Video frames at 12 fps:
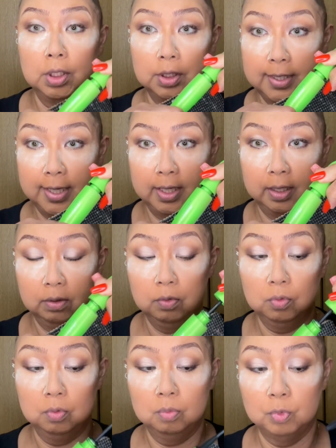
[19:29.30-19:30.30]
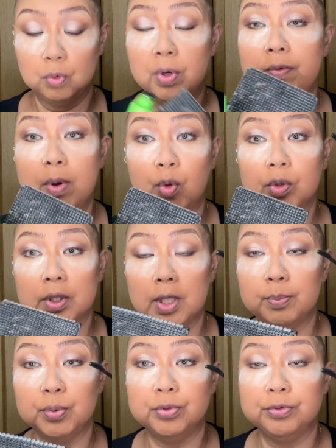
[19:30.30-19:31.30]
でこれは
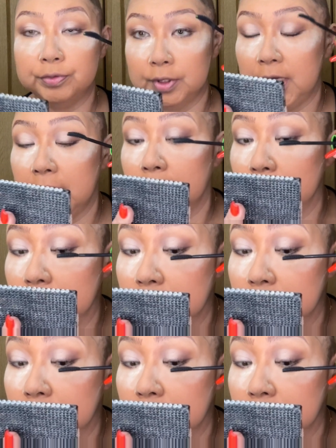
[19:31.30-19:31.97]
ウォータープルーフで